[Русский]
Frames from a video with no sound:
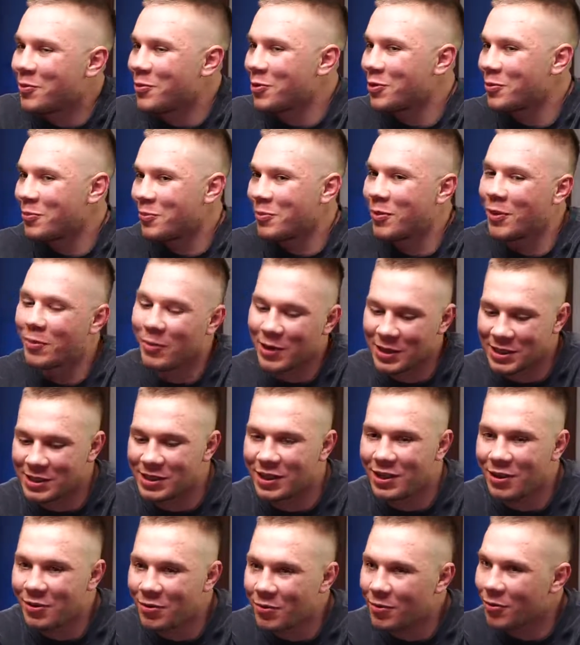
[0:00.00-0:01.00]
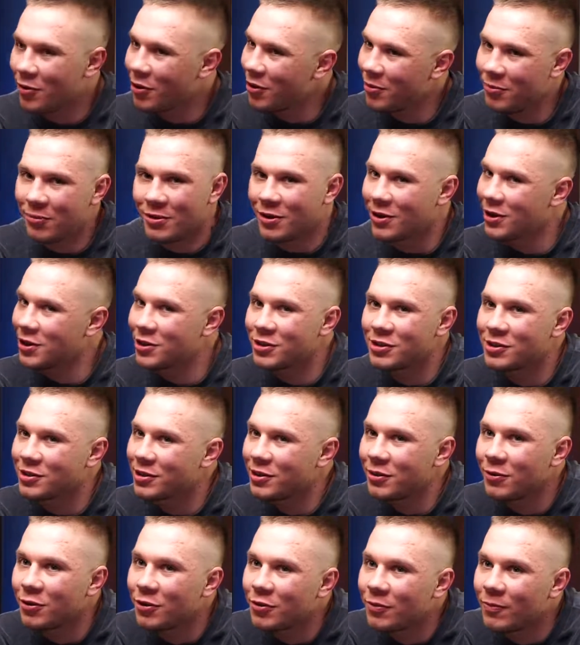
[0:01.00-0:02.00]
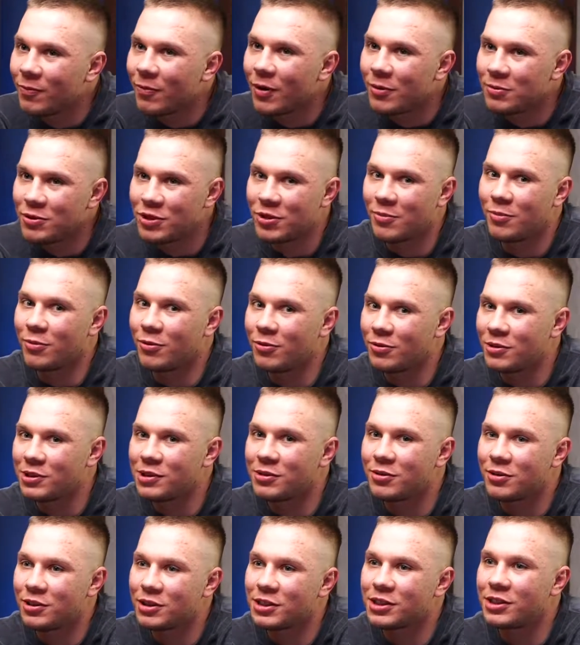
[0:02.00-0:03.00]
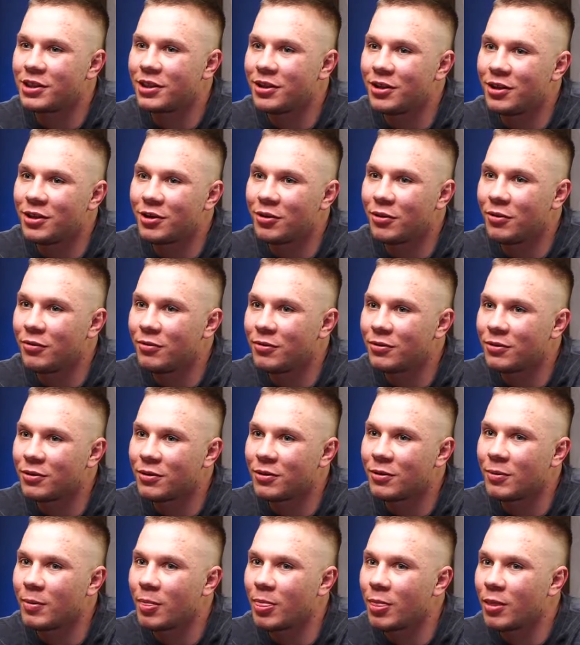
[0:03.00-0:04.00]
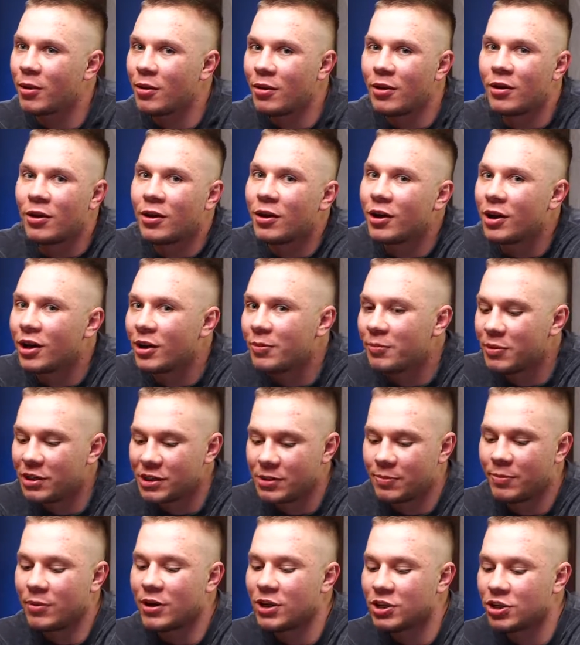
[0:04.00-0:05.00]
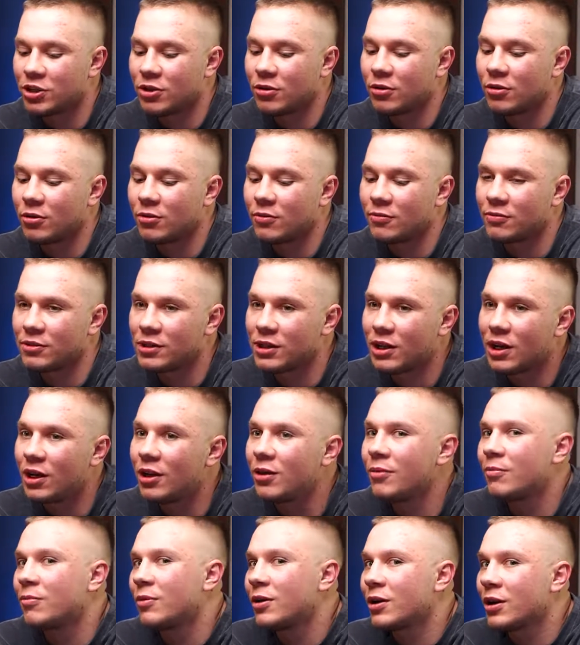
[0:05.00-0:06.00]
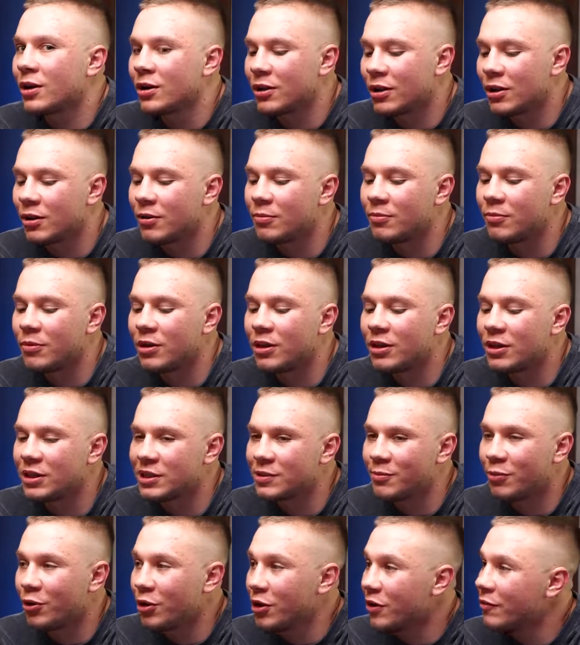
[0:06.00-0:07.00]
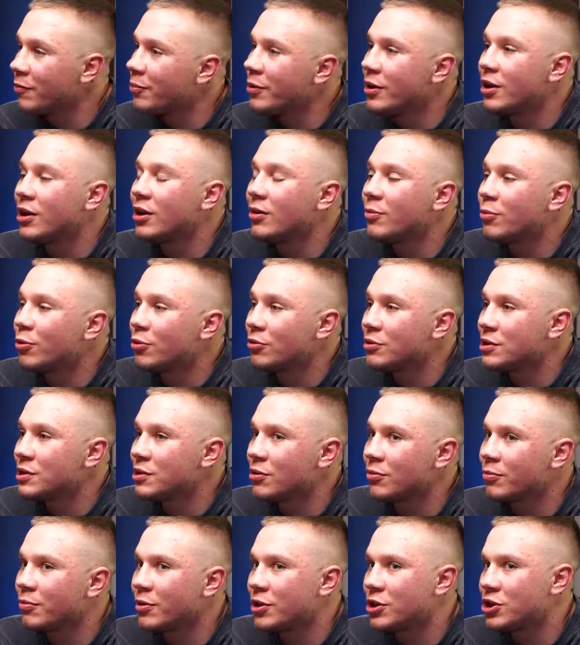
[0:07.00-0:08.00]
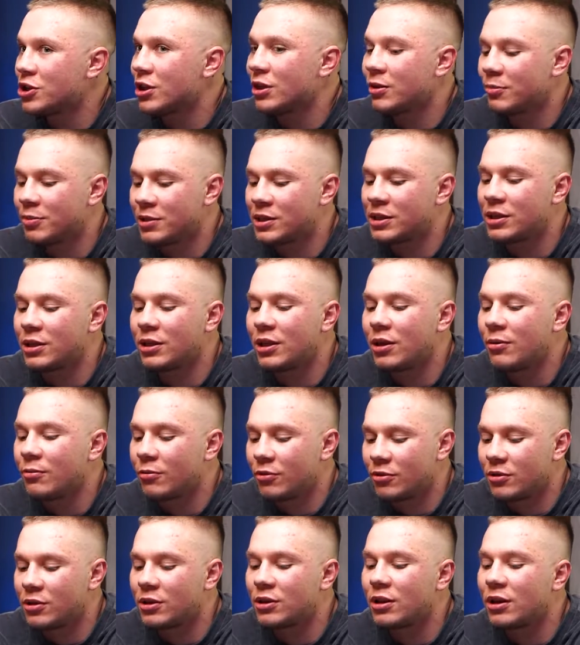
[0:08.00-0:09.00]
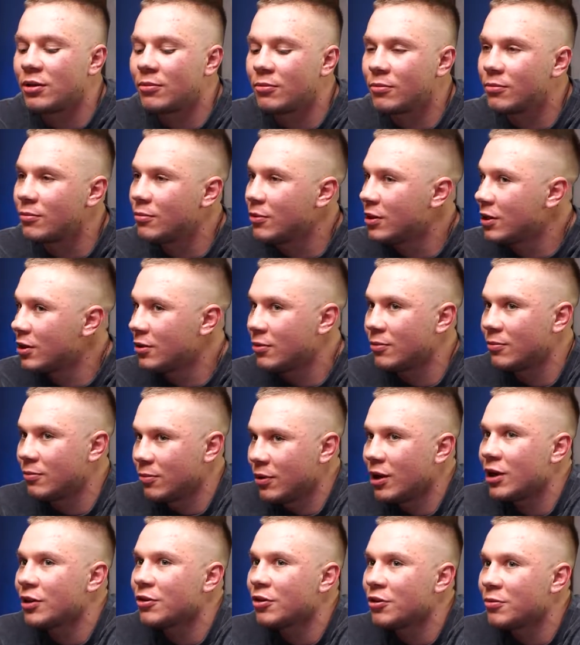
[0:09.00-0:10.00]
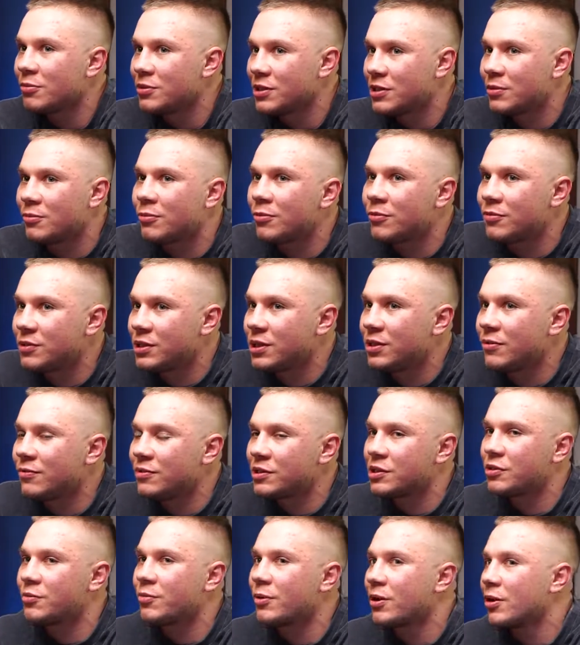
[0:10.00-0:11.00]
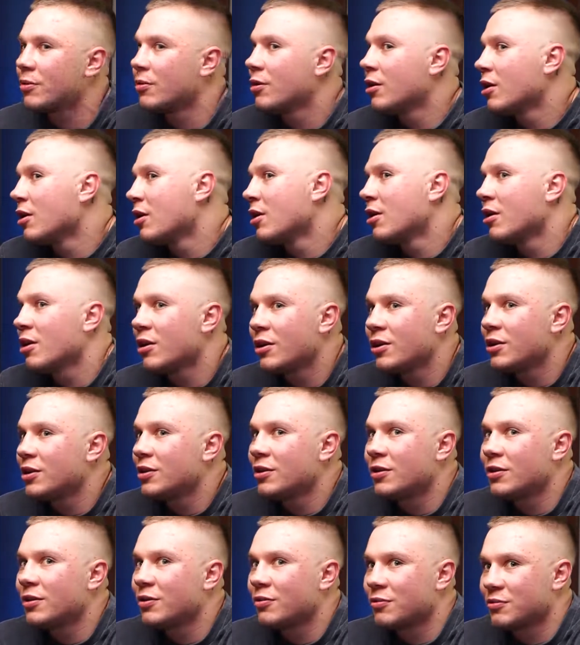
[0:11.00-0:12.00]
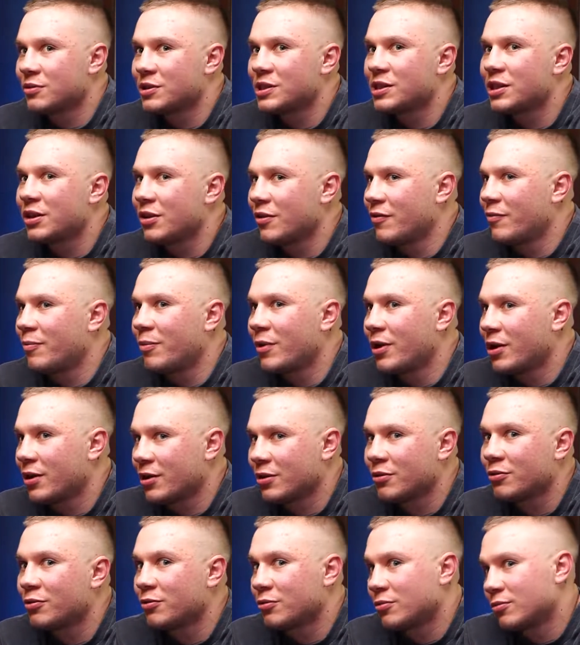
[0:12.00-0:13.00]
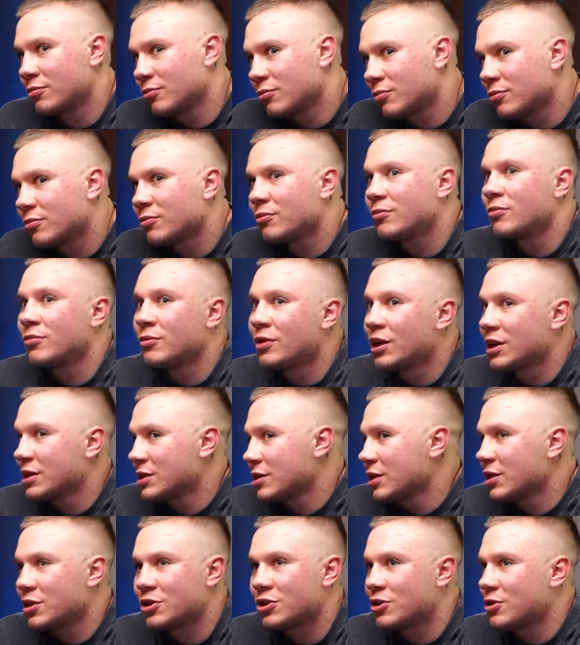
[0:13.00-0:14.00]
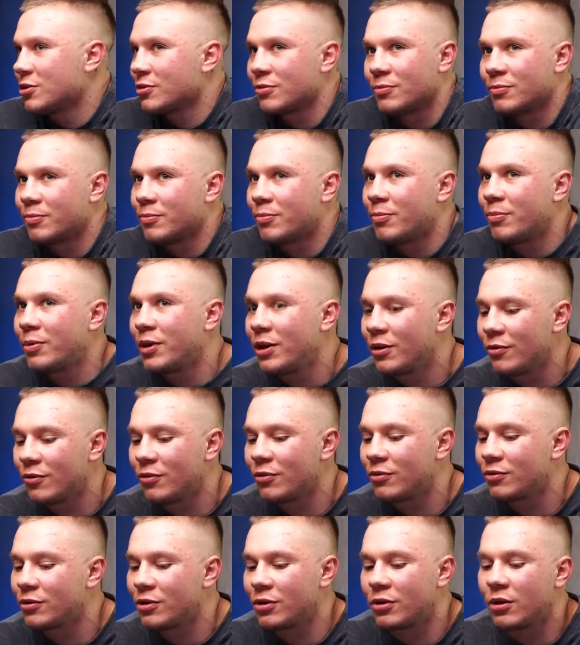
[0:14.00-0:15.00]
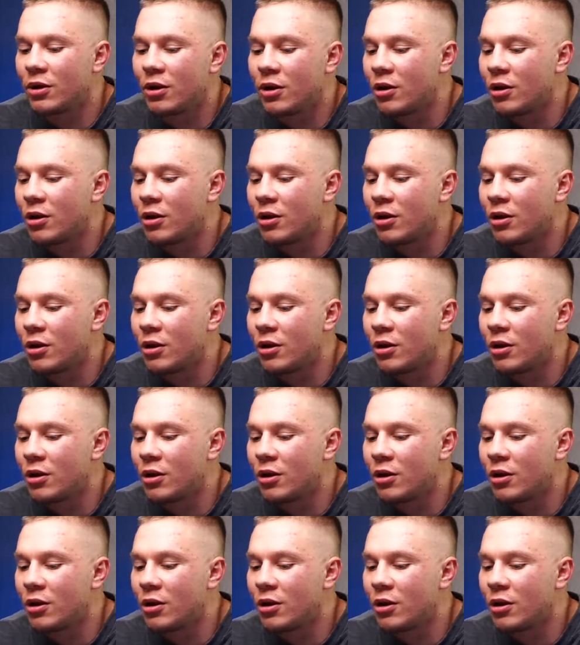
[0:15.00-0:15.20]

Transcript: по, по последним боям, мне кажется, ты вот вообще полностью растренирован. Регбист пашет в зале, мы когда были ну, на сборах это... при Эльбрусе, он приезжал к пацанам, вот к нам, мы готовимся, ну, все выступаем, и он стоял в парах, ну, достаточно при его вот